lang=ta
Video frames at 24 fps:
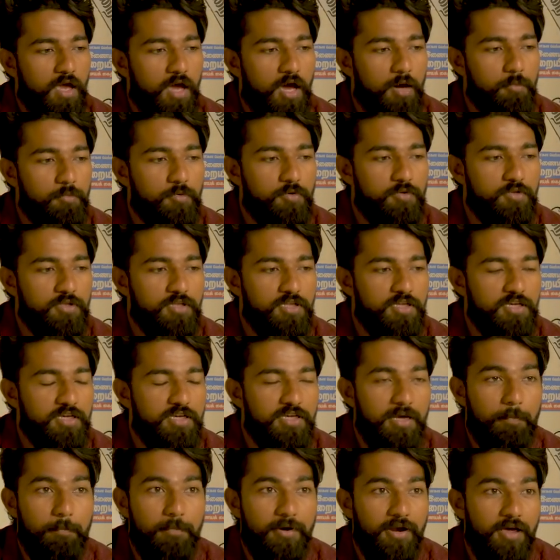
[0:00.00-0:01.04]
அப்போ வந்து
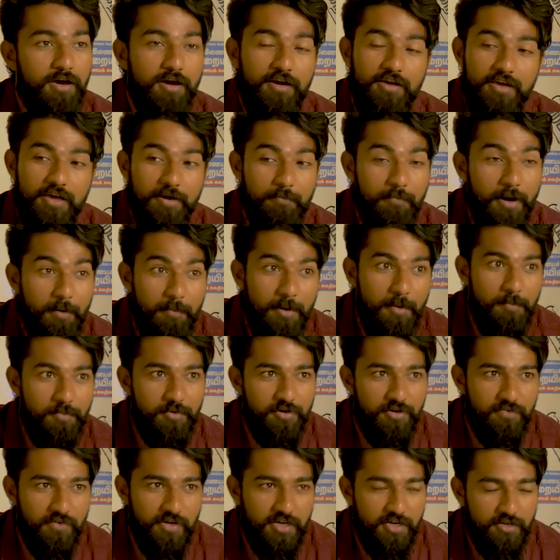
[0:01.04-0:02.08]
எப்படா என் மாமா
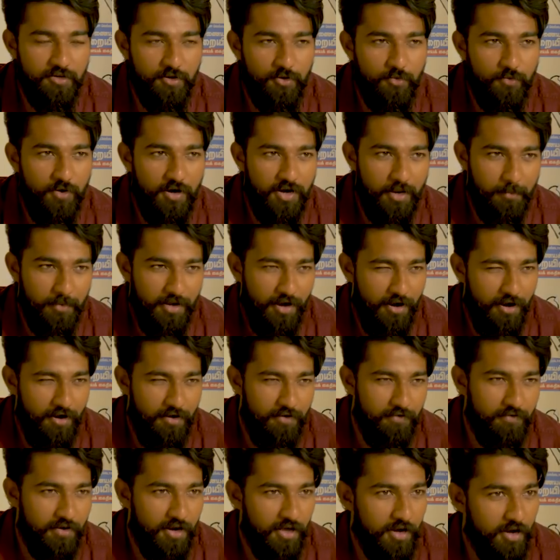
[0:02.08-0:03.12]
பொண்ணு வீட்டுக்கு வருவான்னு அப்படி
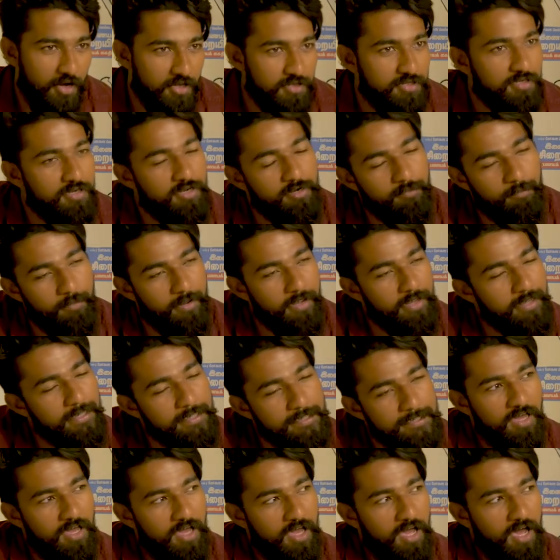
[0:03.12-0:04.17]
ஆவலாக காத்துட்ருப்பேன்
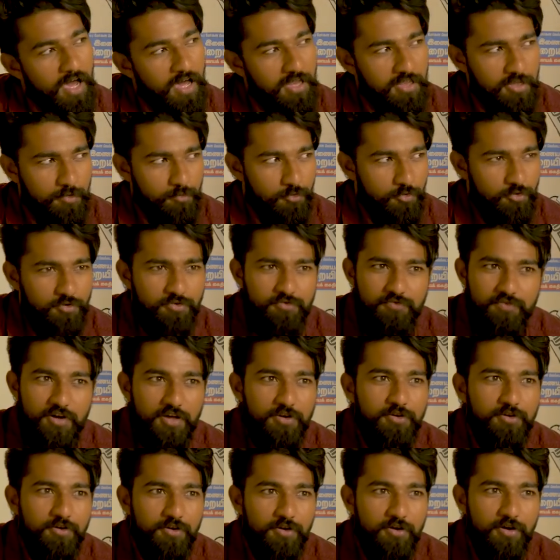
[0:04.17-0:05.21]
அந்த பொண்ணும்
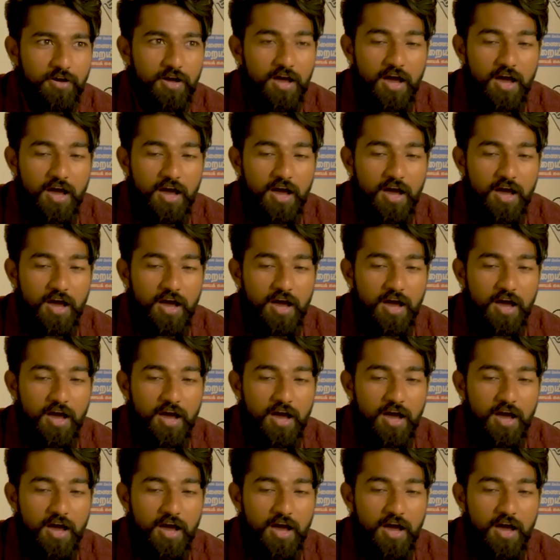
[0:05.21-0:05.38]
வரும்